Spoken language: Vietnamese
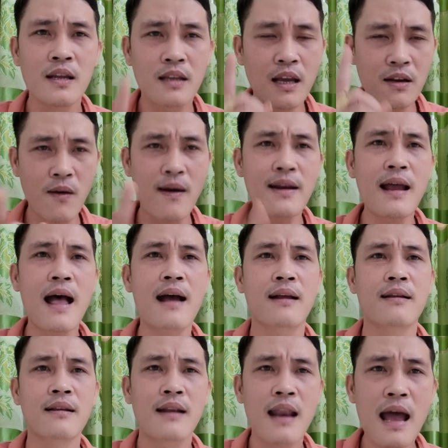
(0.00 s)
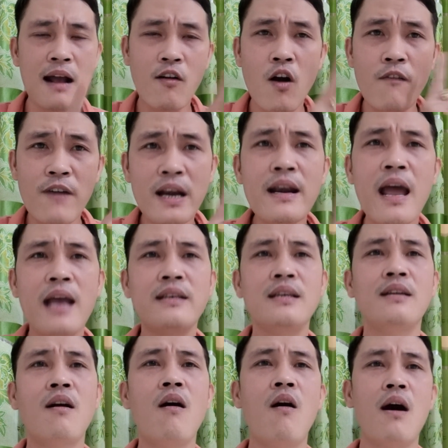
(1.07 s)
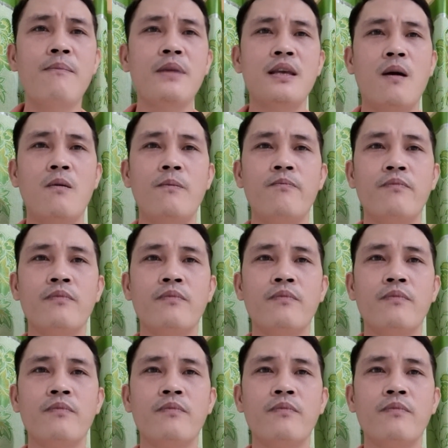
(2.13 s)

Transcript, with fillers: thì rõ ràng là có vấn đề gì đó họ mới giấu